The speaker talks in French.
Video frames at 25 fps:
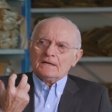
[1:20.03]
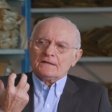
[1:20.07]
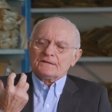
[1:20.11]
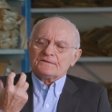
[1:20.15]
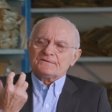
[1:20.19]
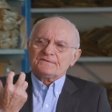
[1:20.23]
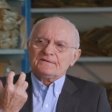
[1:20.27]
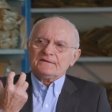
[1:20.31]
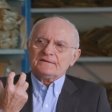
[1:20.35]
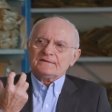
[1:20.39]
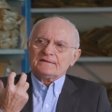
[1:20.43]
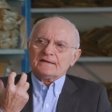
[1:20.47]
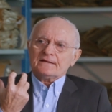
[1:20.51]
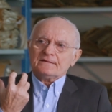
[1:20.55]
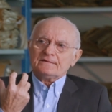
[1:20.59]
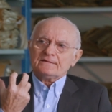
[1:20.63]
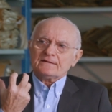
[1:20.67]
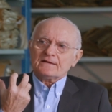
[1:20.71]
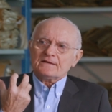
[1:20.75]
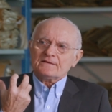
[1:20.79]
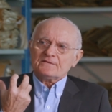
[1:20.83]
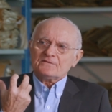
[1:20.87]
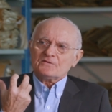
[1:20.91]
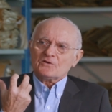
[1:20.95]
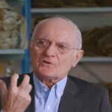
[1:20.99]
C'est
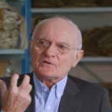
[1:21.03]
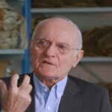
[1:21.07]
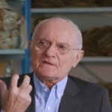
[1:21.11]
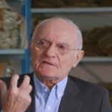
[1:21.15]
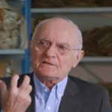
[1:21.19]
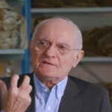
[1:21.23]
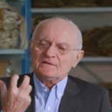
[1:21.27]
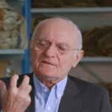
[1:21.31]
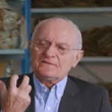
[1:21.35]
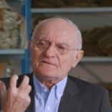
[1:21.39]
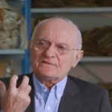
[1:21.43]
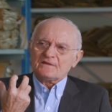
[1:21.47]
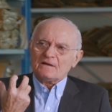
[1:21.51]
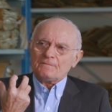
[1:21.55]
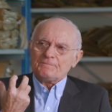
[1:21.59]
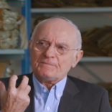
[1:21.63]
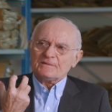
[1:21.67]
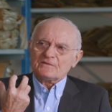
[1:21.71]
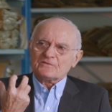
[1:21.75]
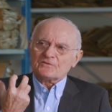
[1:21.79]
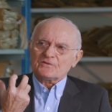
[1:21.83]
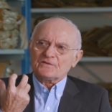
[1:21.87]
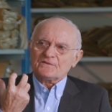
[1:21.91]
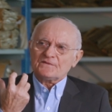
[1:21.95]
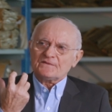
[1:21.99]
intéressant qu'il dise ça
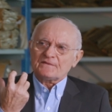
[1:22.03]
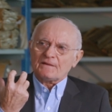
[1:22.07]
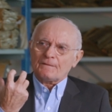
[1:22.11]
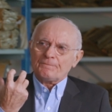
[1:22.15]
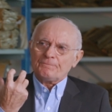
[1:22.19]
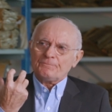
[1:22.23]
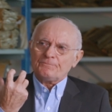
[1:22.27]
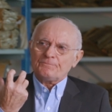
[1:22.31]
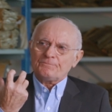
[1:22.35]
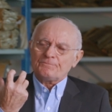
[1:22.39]
parce que ça,